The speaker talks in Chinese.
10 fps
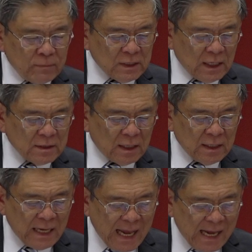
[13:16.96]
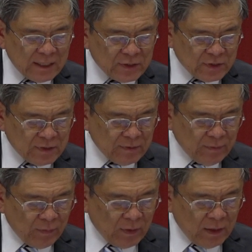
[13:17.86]
加上 ace，
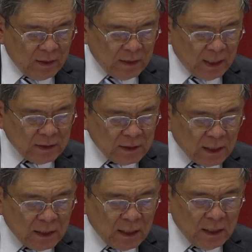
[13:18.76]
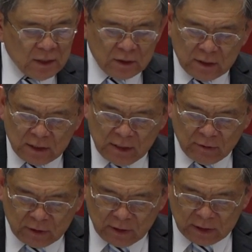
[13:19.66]
那这个呢是新
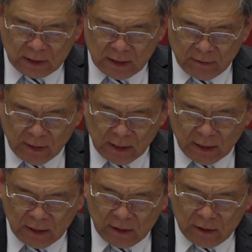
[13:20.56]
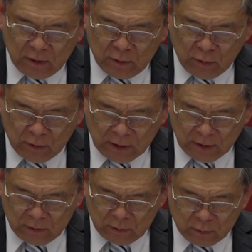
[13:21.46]
约圣经里面呢用
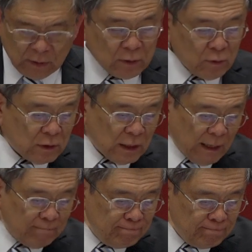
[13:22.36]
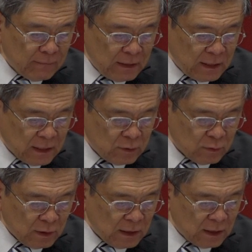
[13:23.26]
的。最多的了的一个
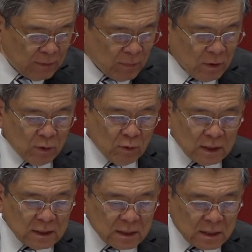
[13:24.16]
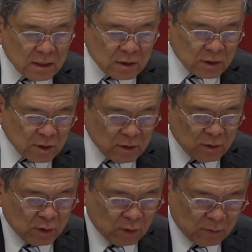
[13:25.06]
组合呢，用了四十
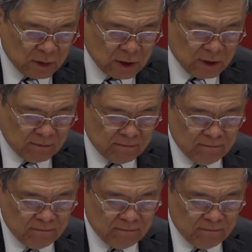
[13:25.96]
九次，